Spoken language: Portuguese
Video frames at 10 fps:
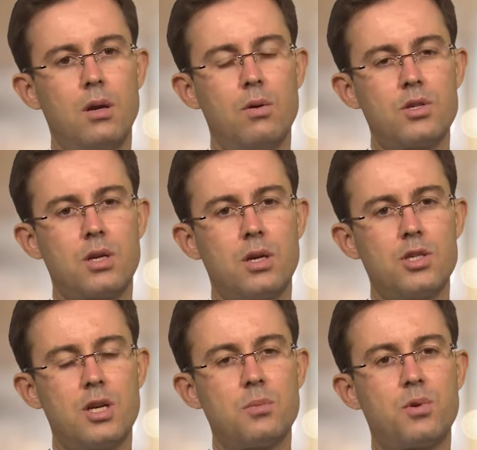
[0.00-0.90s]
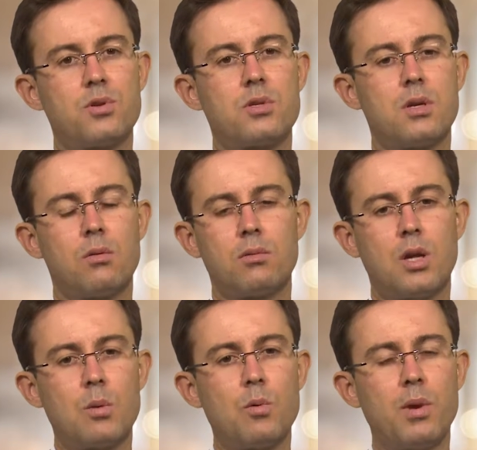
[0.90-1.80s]
eu acho que a engenharia de produção
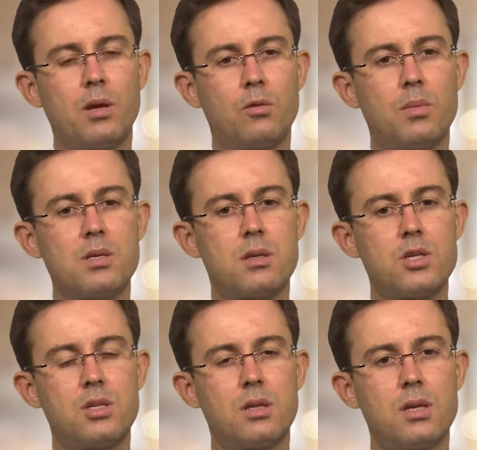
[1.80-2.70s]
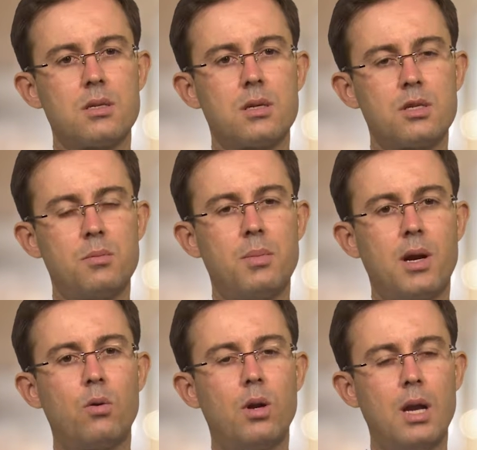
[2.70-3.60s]
está num momento bastante interessante
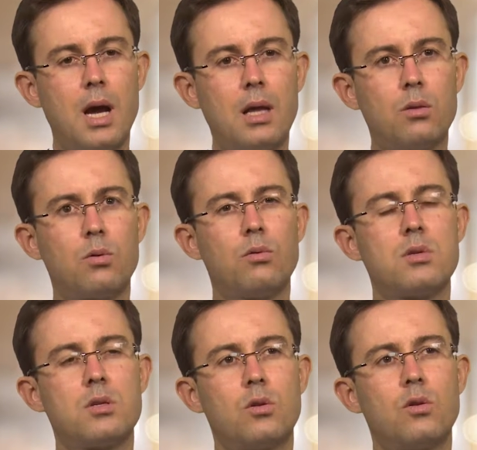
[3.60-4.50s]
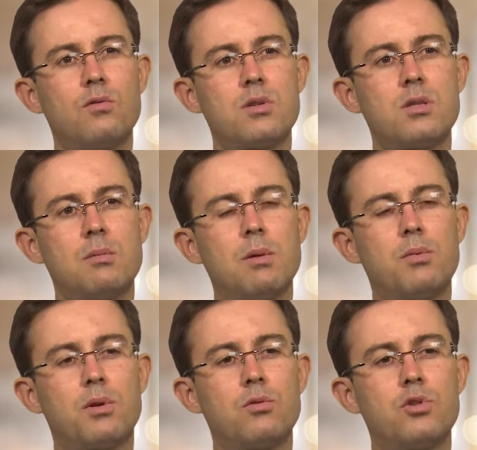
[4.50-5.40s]
para olhar todo esse novo sistema
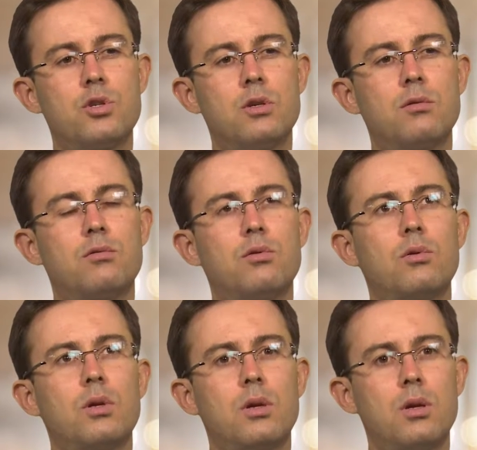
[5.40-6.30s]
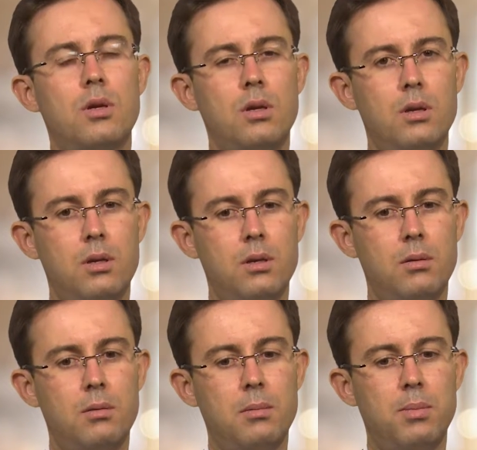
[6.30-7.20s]
produtivo e,
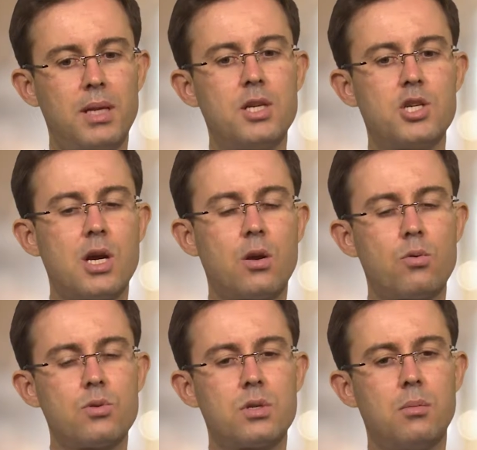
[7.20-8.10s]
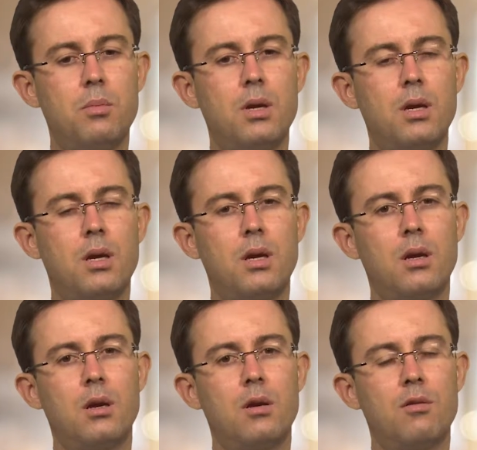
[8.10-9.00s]
e, e planejar e conceber
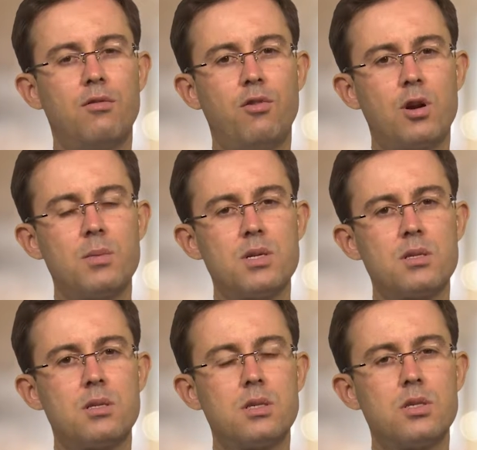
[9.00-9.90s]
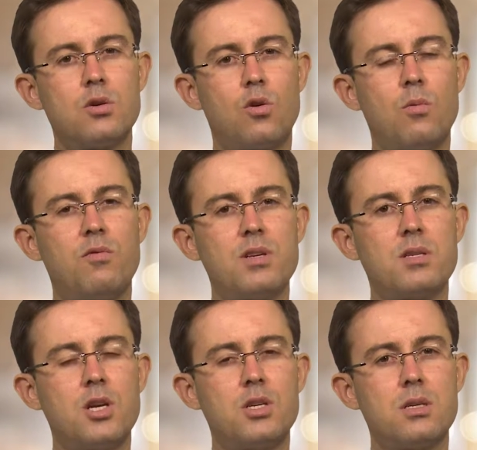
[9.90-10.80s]
formas de, de, como vai
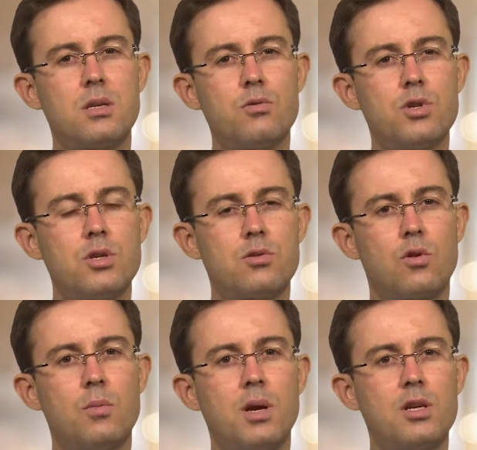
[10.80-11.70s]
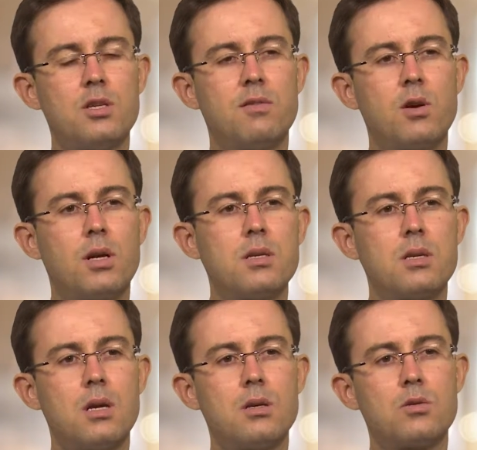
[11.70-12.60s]
ser a gestão disso, como é que a gente vai
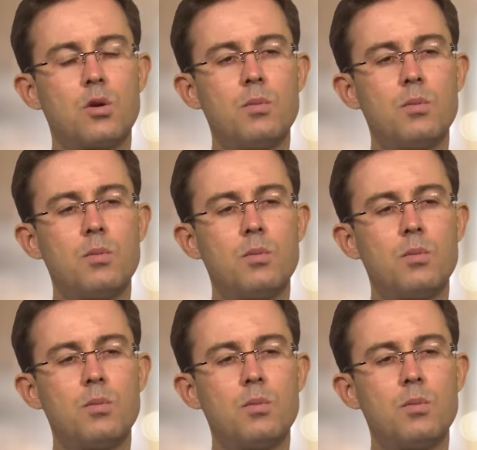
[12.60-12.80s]
organizar isso,